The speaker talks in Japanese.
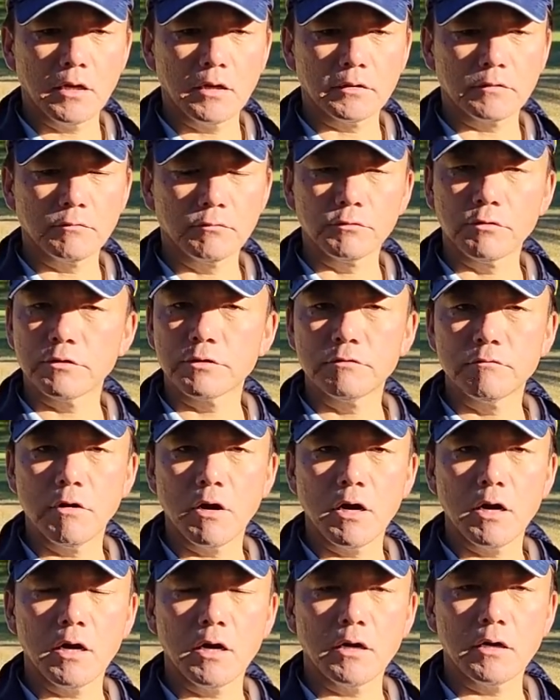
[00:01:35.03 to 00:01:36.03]
今年
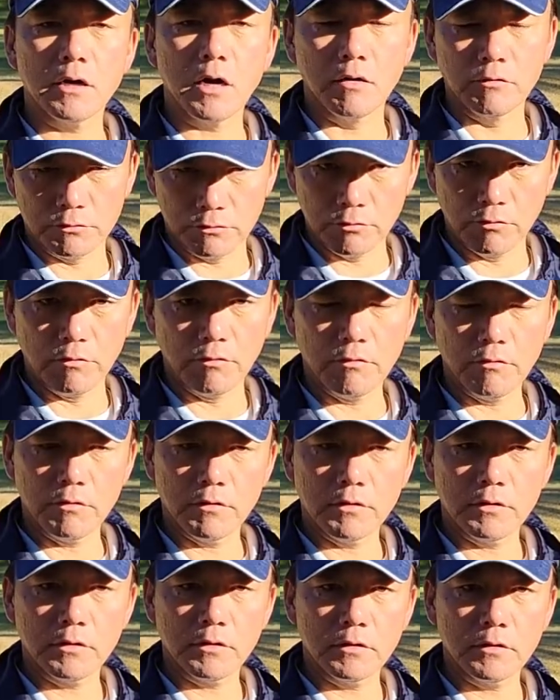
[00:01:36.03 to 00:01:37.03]
はアウト
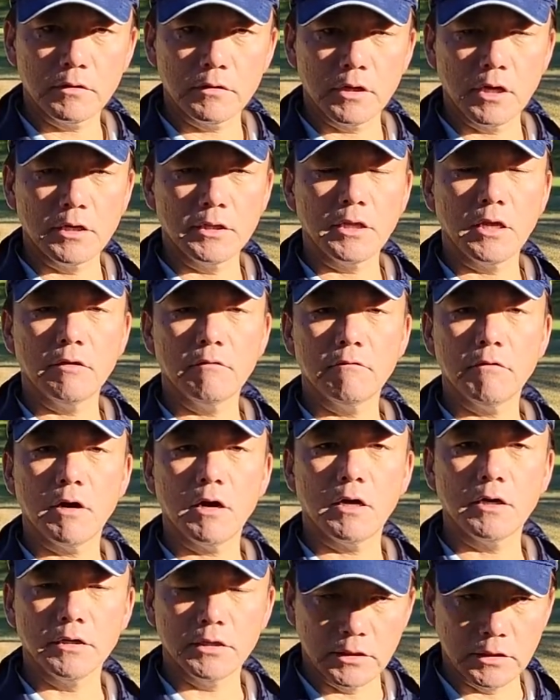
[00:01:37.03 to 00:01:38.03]
来年は
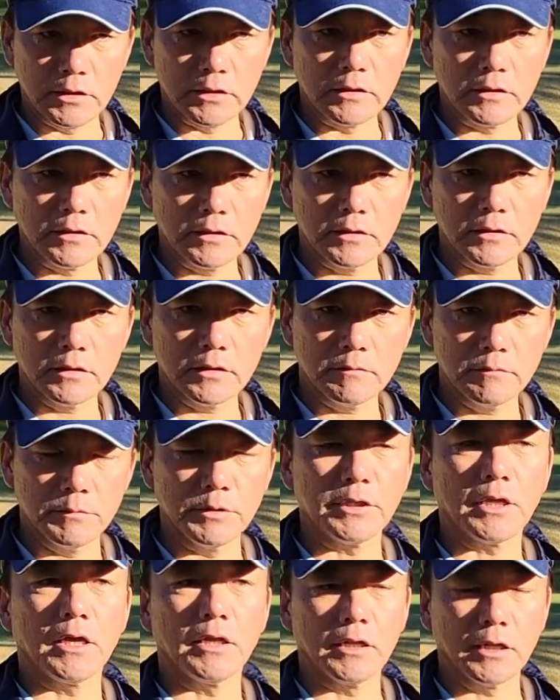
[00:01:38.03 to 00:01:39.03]
インみ
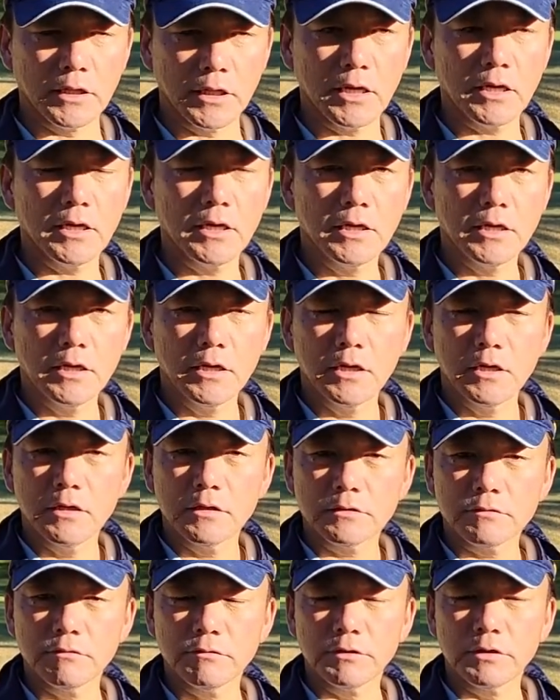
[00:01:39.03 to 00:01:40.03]
たいなね
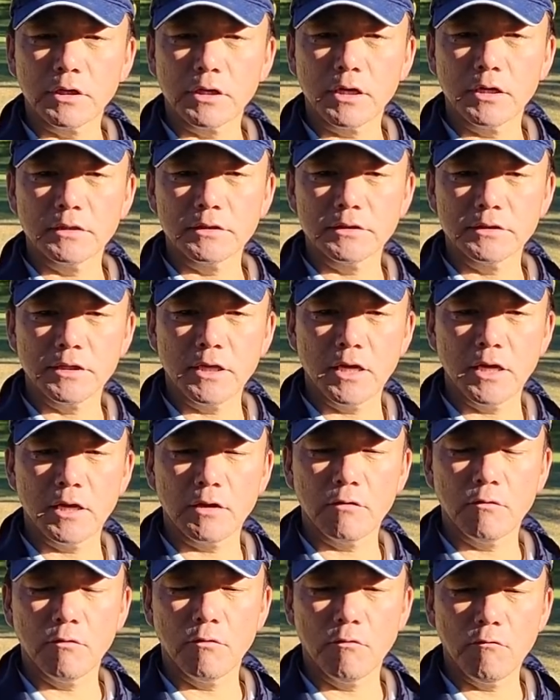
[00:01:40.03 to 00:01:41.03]
そういった感じで
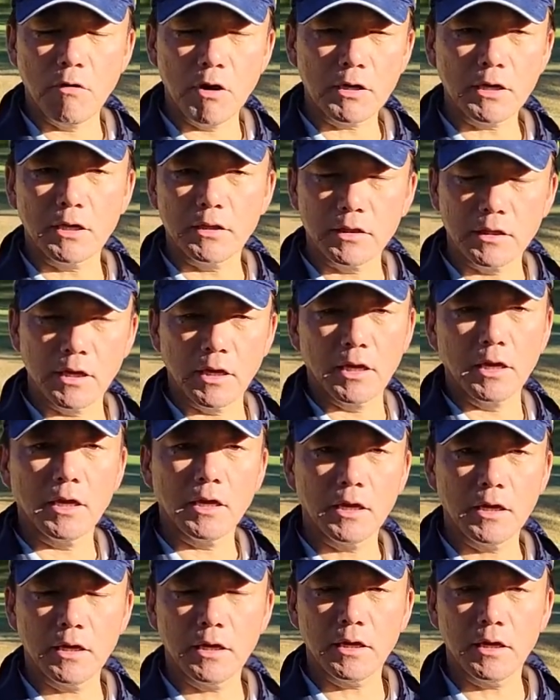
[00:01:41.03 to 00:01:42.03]
こう分けて、
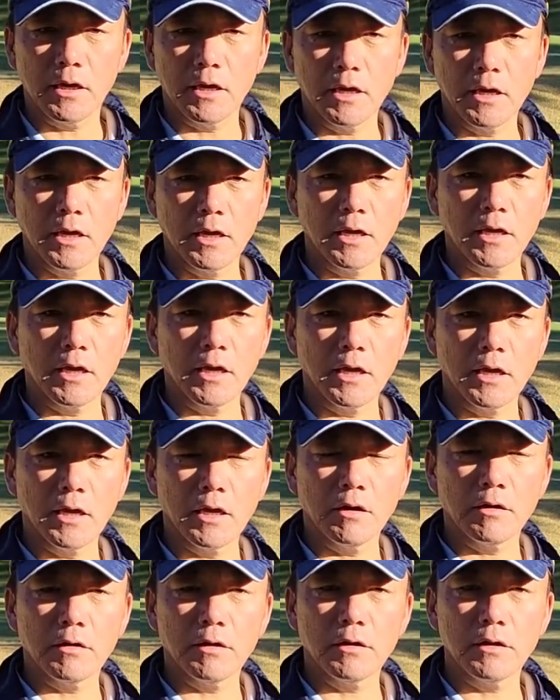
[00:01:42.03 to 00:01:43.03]

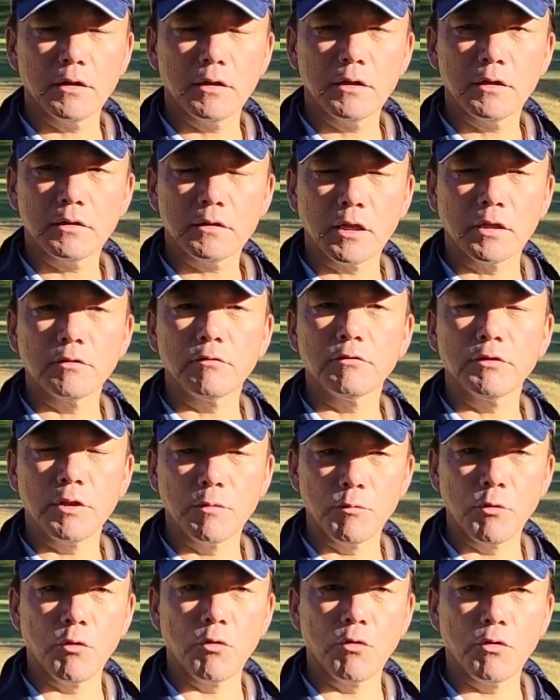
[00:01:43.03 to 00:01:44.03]
えー、頼んで
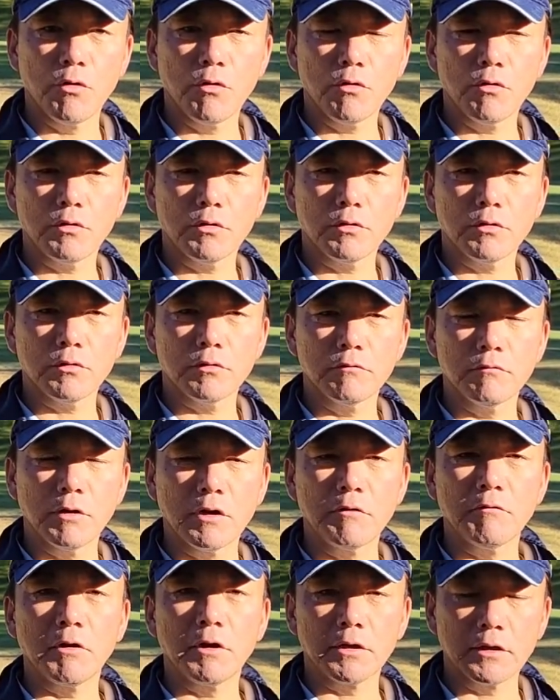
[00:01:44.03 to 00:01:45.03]
も
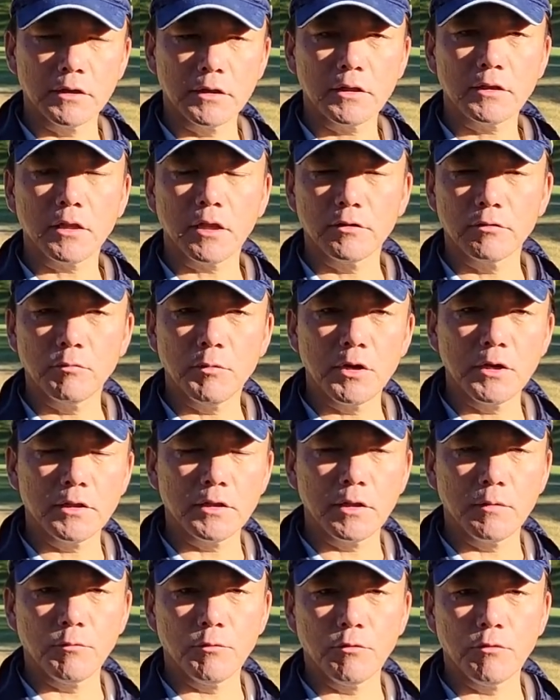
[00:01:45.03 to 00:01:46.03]
我々がね頼まれ
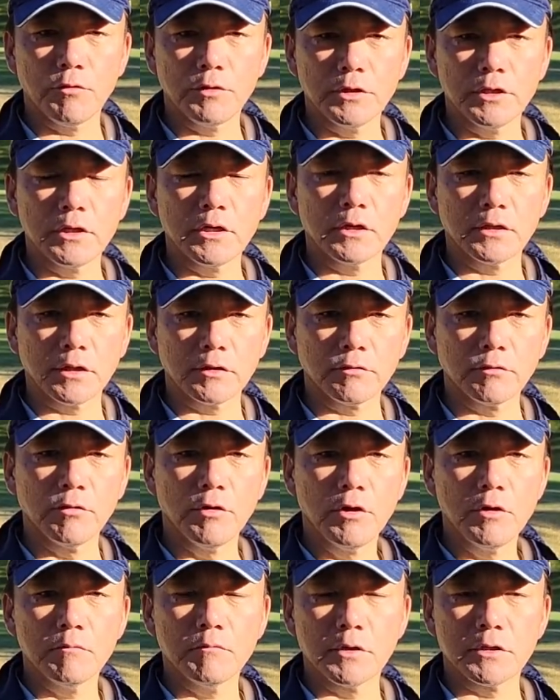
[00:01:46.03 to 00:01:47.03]
てもいいかなと、
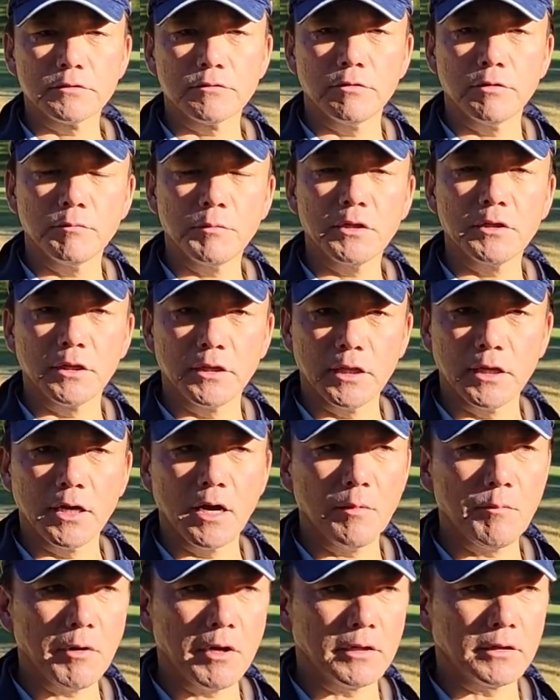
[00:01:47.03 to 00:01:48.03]
まあ、それまでね我
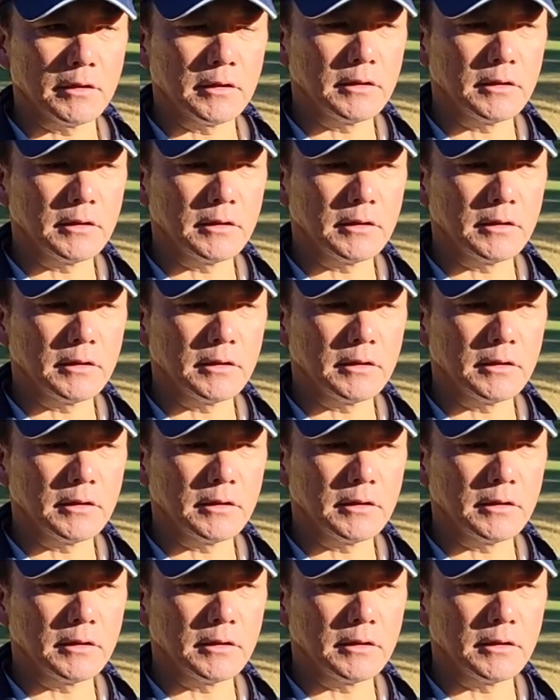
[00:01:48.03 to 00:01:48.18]
慢